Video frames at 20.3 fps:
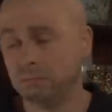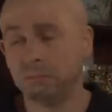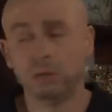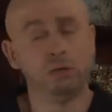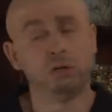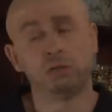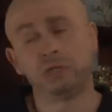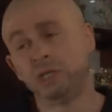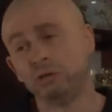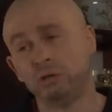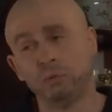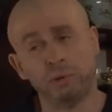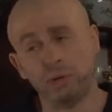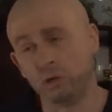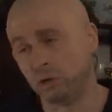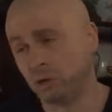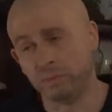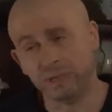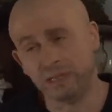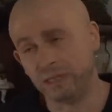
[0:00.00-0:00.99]
Lo siento, pero
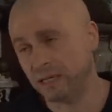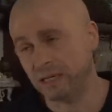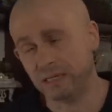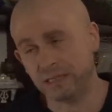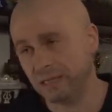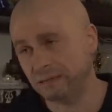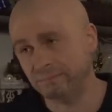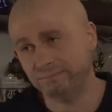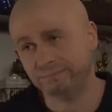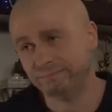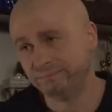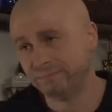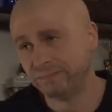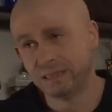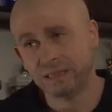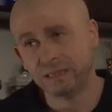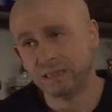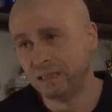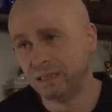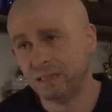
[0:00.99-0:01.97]
no me interesa.
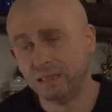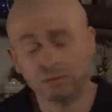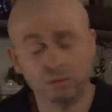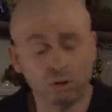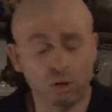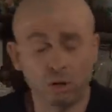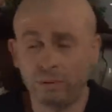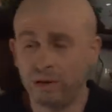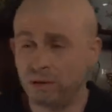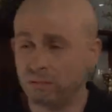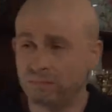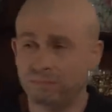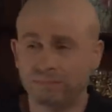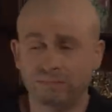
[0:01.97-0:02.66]
No lo veo.